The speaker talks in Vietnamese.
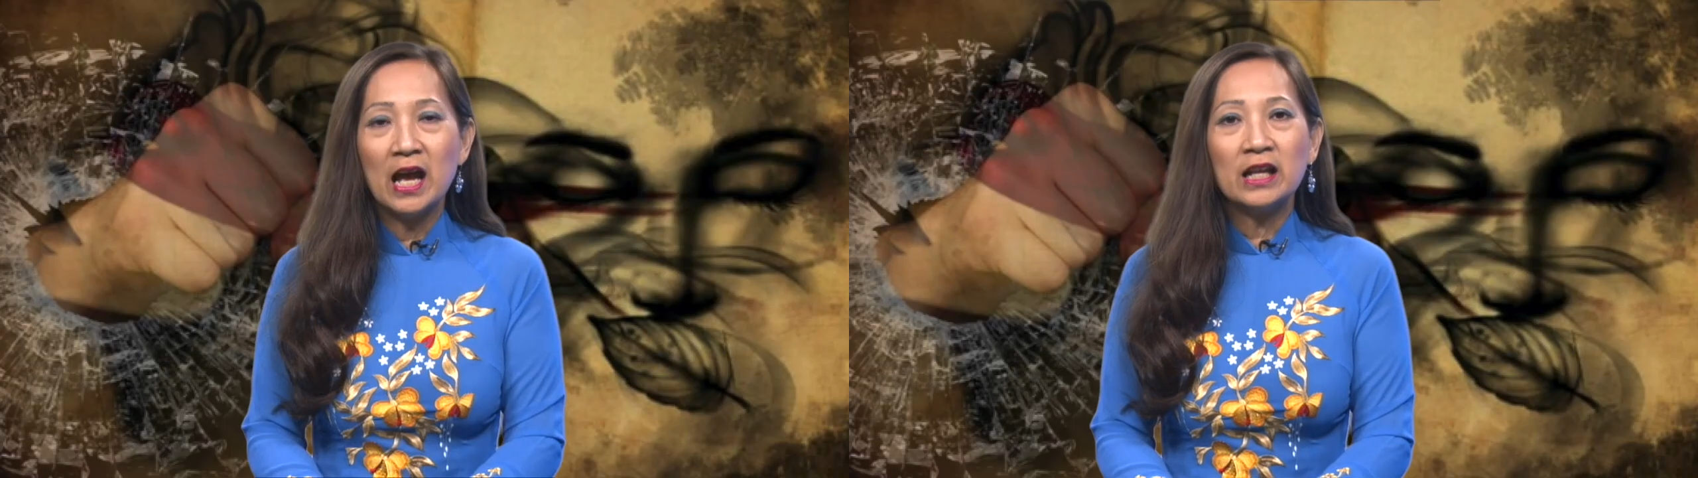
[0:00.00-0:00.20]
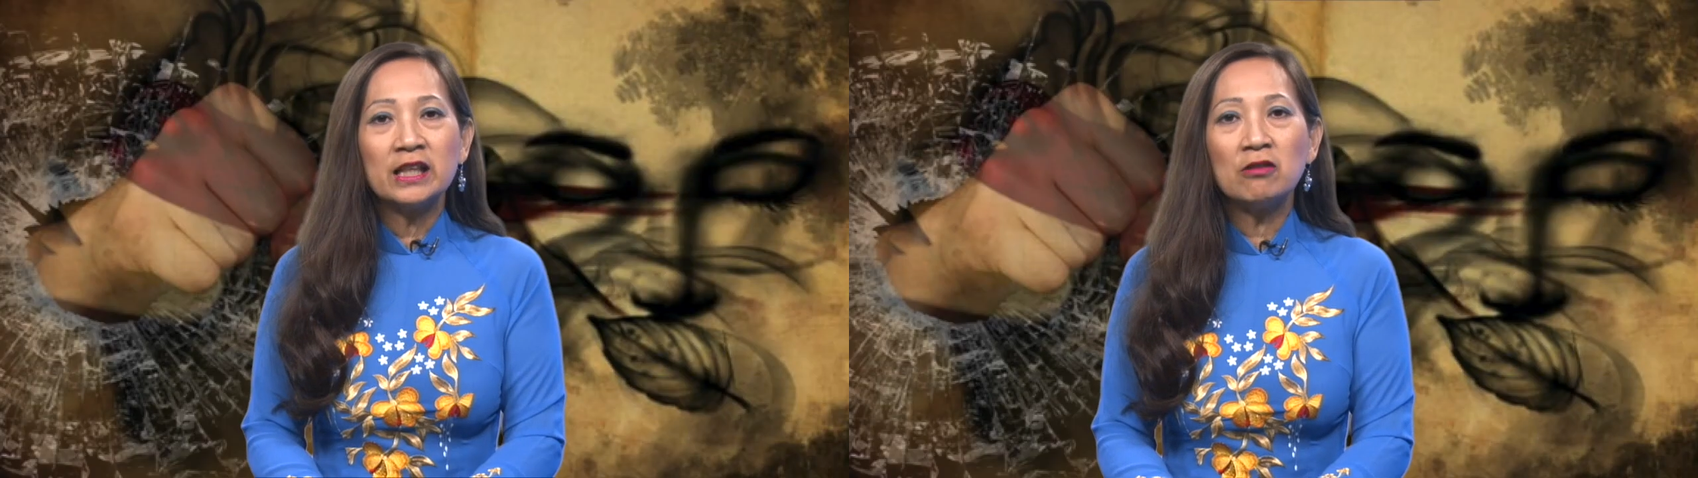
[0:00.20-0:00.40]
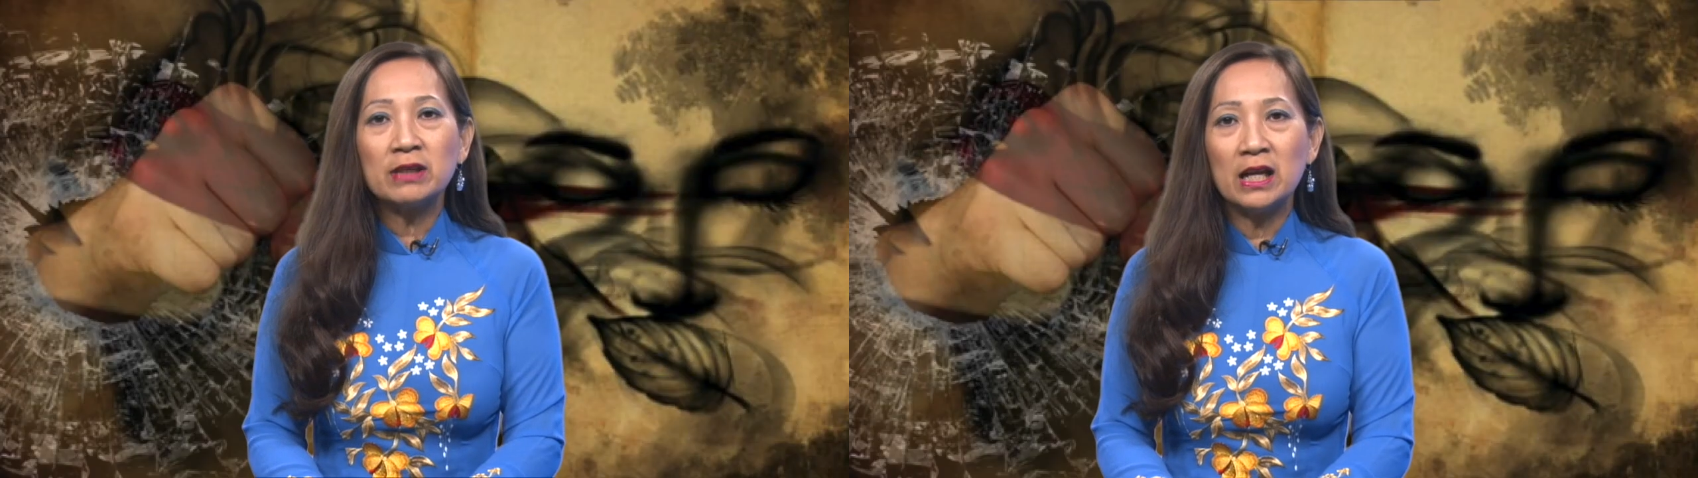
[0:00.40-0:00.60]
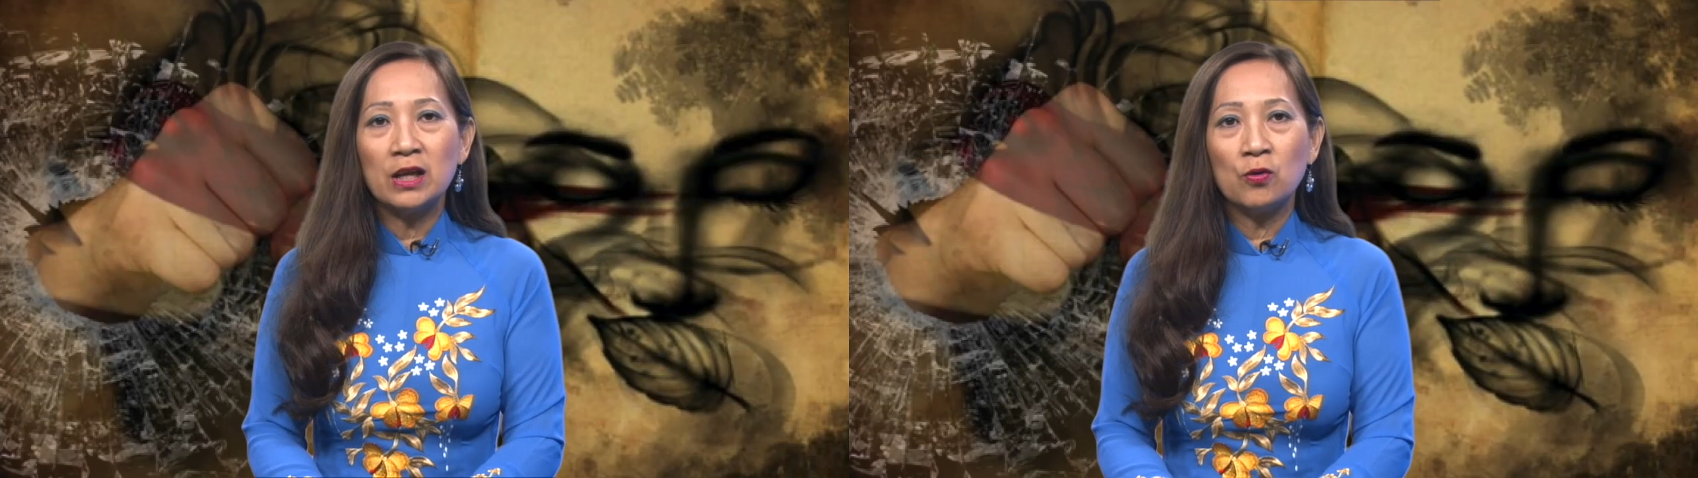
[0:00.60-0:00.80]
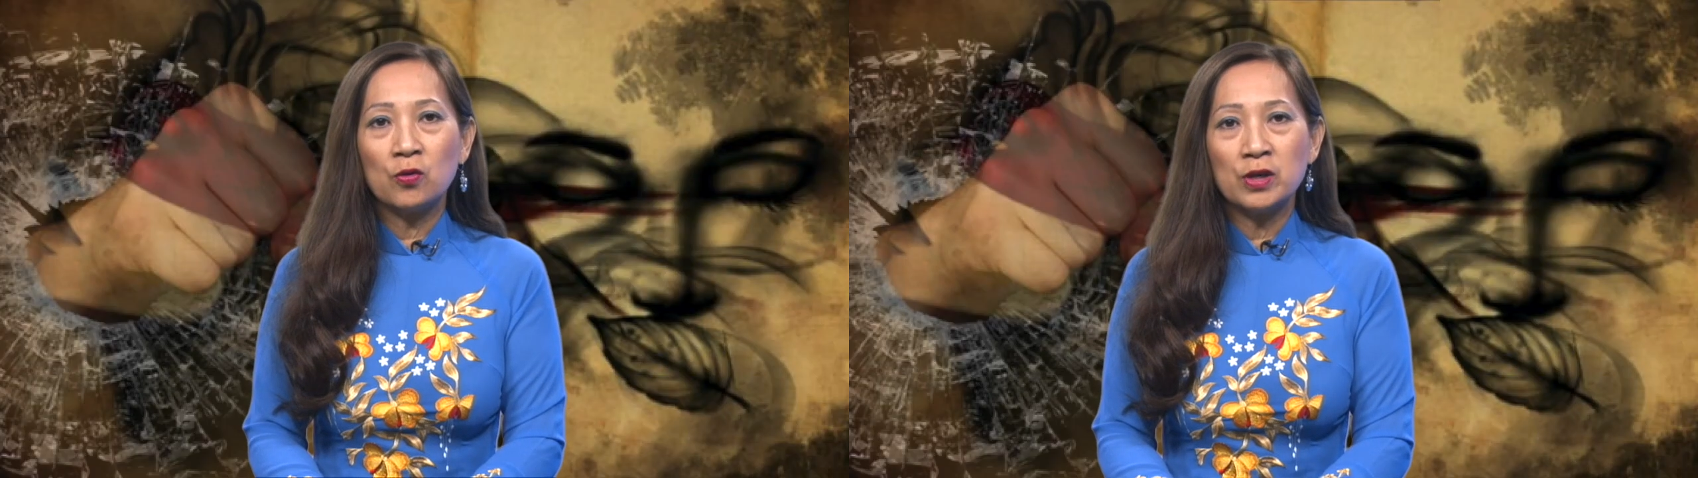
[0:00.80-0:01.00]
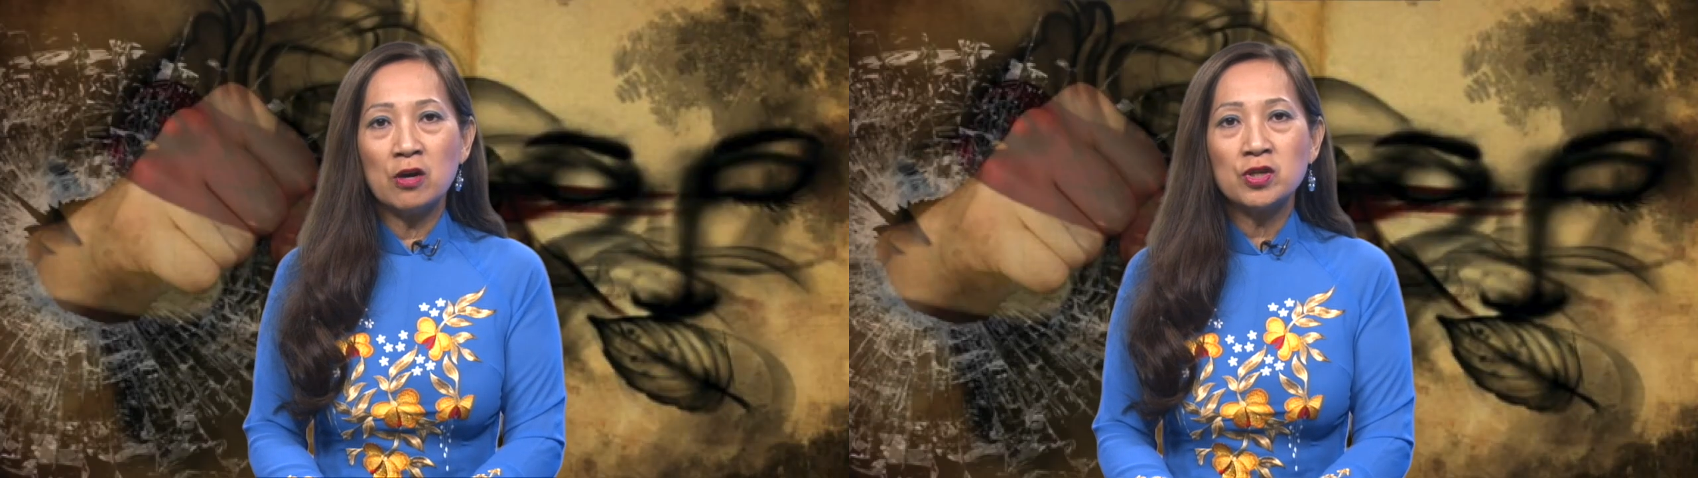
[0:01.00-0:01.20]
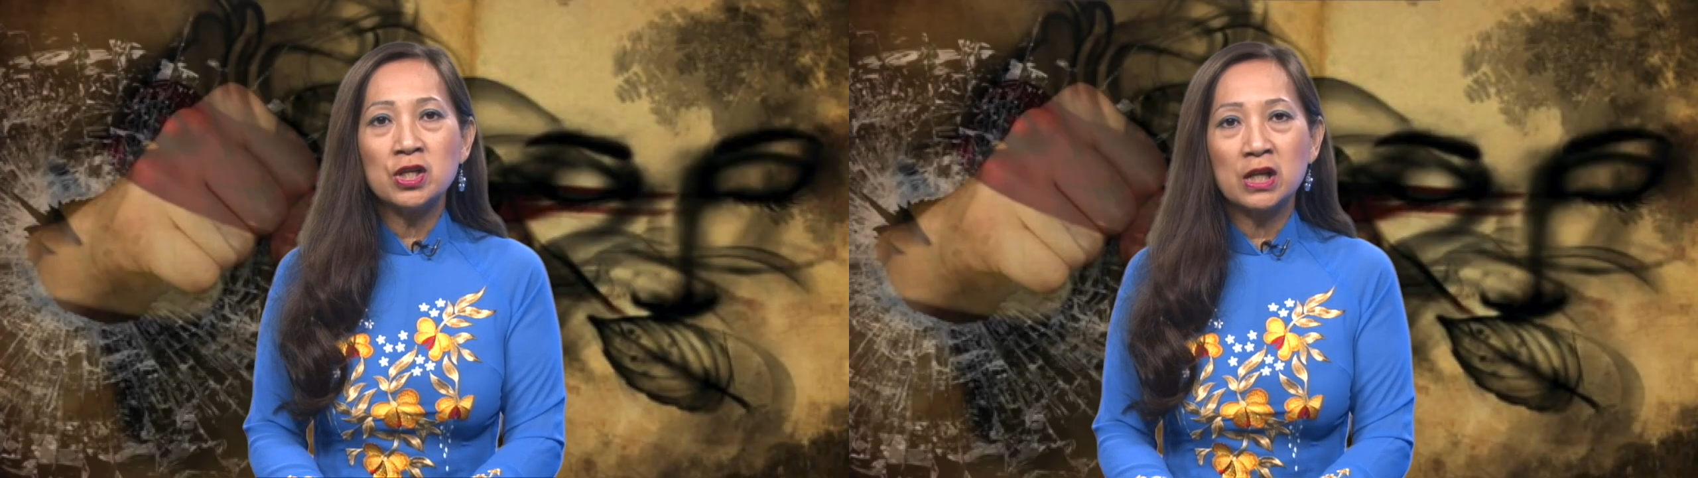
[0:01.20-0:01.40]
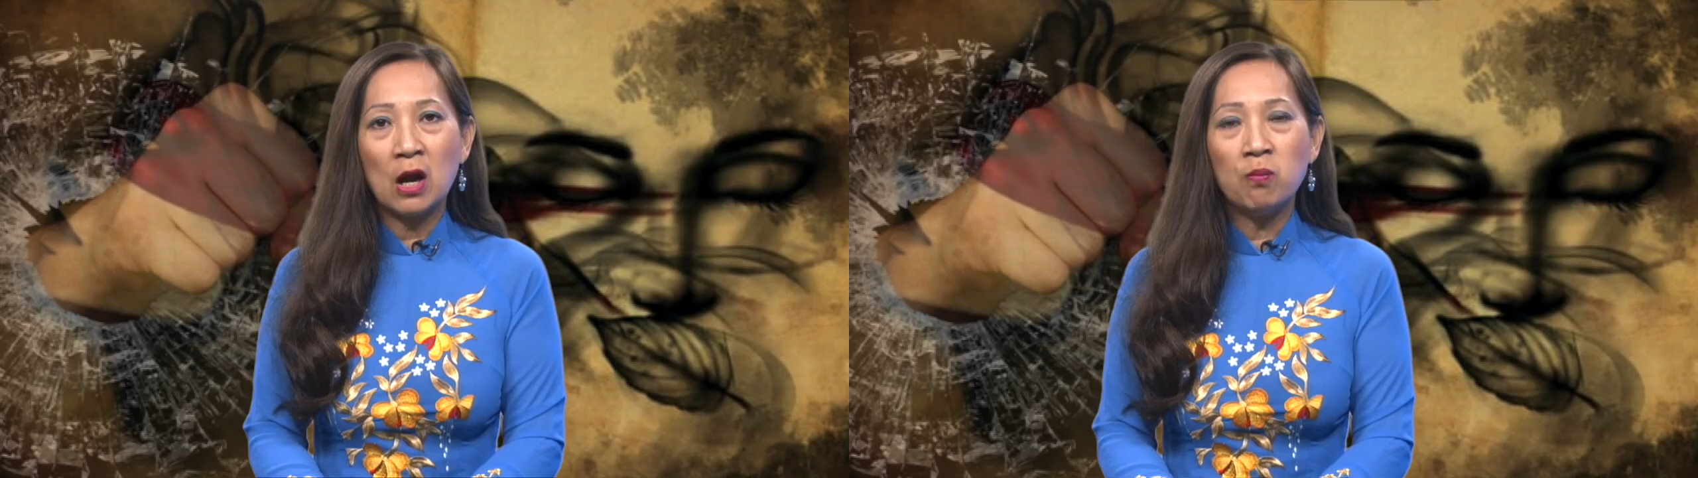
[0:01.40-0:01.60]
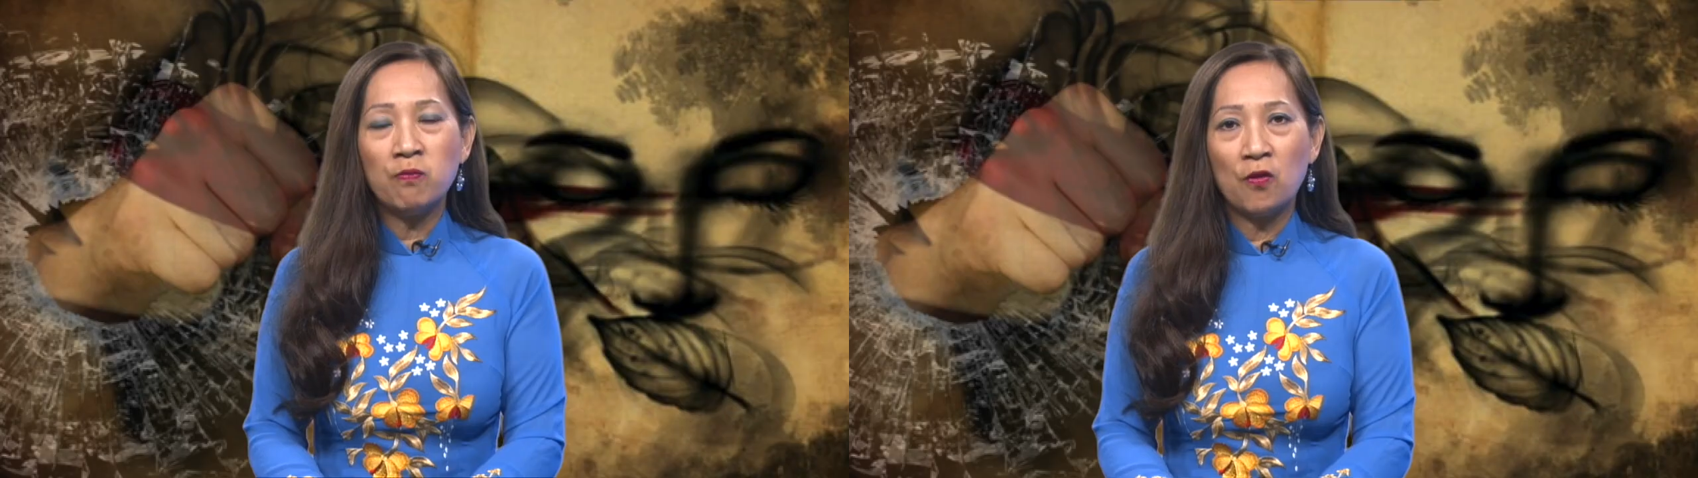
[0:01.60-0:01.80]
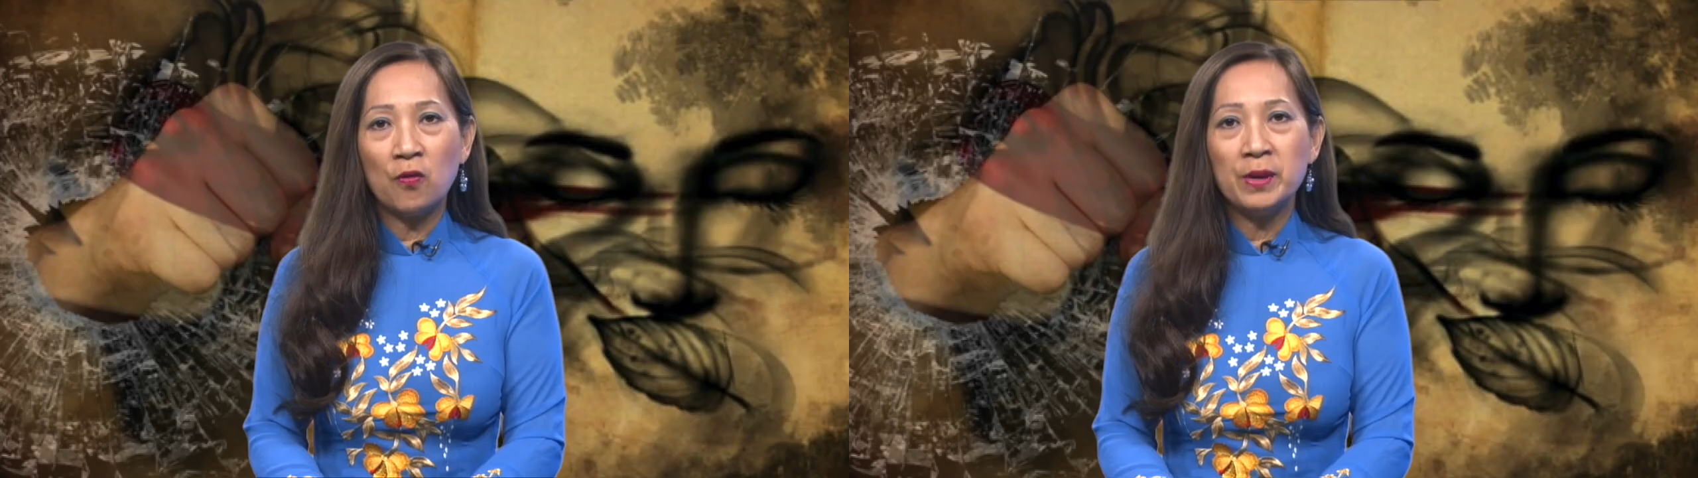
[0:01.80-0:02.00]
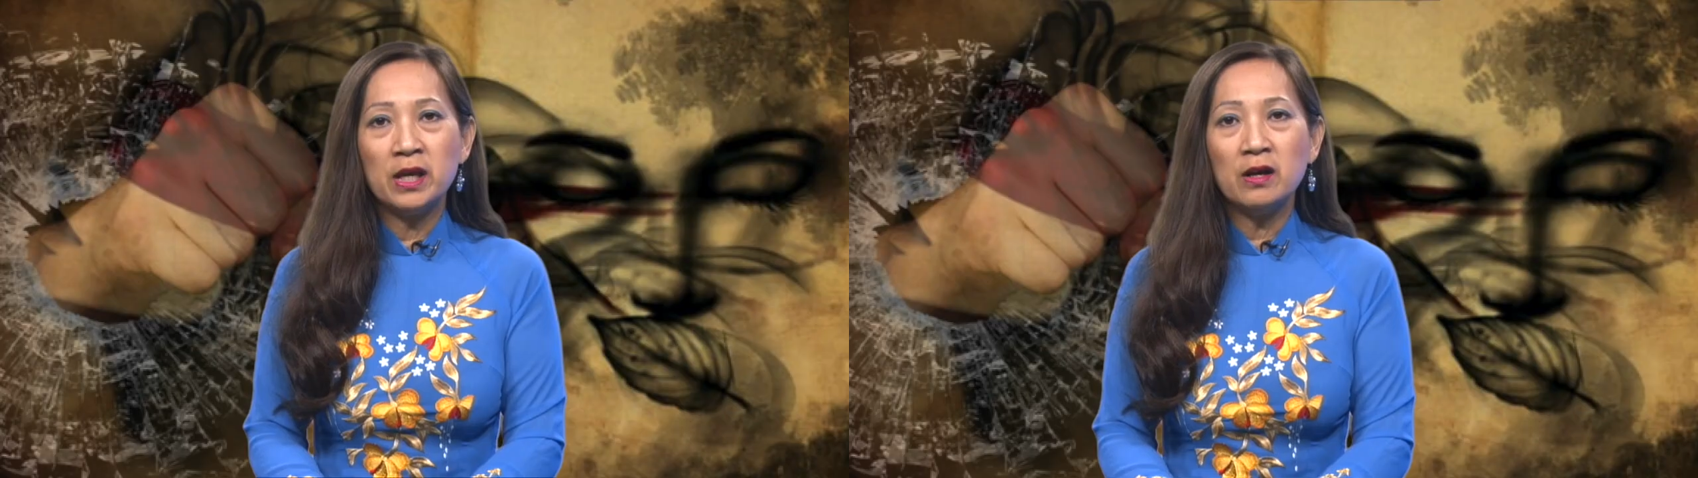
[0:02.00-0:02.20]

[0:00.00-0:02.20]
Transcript: Theo tài liệu của giáo sư Cống phổ biến,